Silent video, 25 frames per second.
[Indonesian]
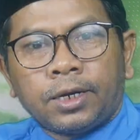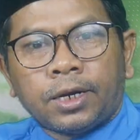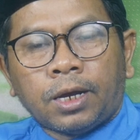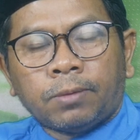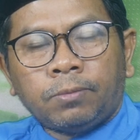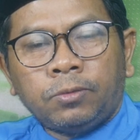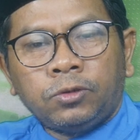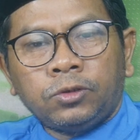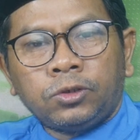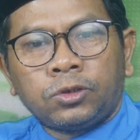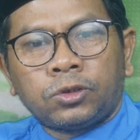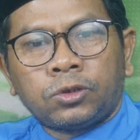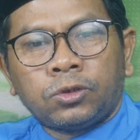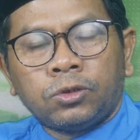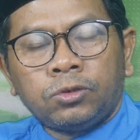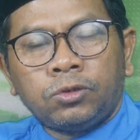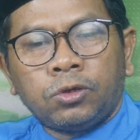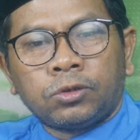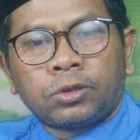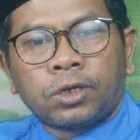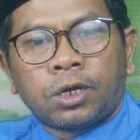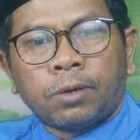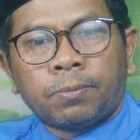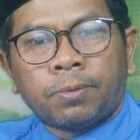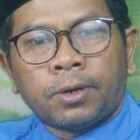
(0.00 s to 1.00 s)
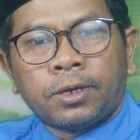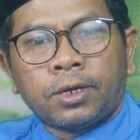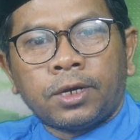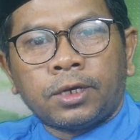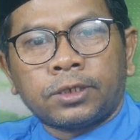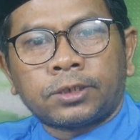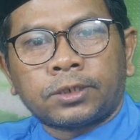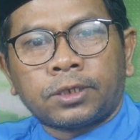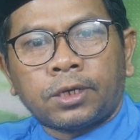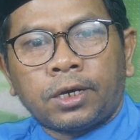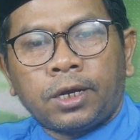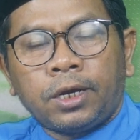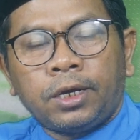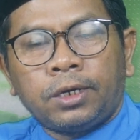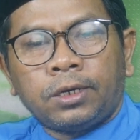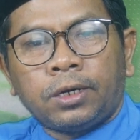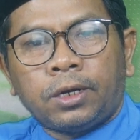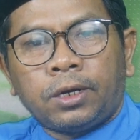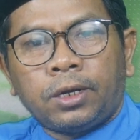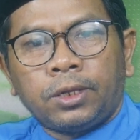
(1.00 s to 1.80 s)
Namun sujud kepada selain